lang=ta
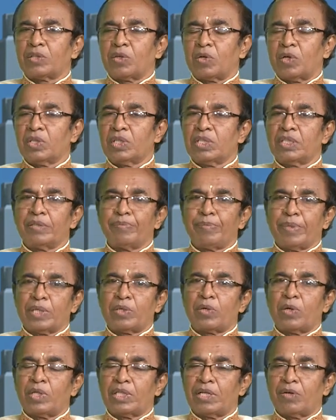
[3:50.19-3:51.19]
தொடர்ந்து
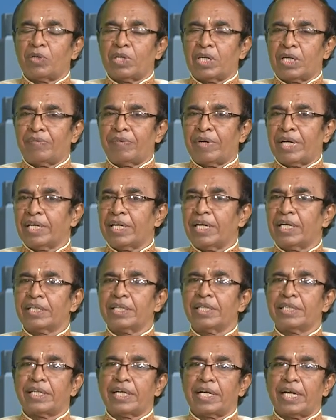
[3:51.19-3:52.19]
மேற்கொள்ள ஒன்றரை
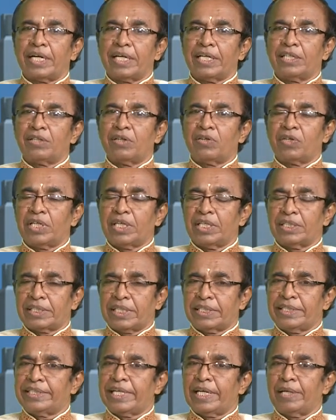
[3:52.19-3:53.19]
இடங்களுக்கு இந்த ராகேதுனுடைய
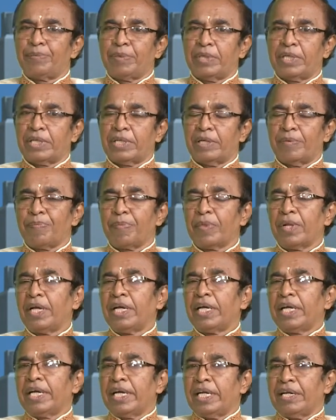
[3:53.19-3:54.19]
சஞ்சாரம் இருக்கும்
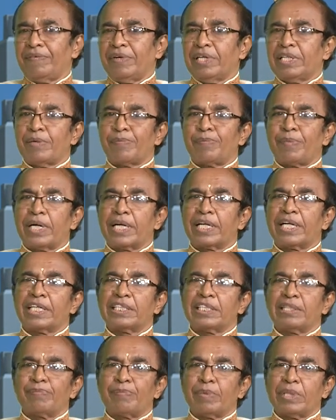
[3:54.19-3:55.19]
எனவே இந்த
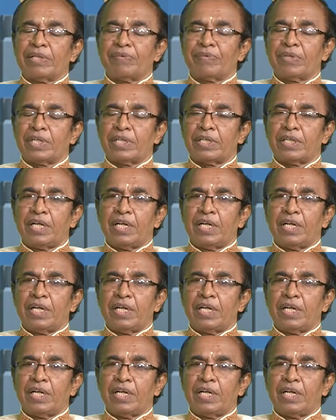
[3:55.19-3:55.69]
மேடராசி பிறந்தவர்கள்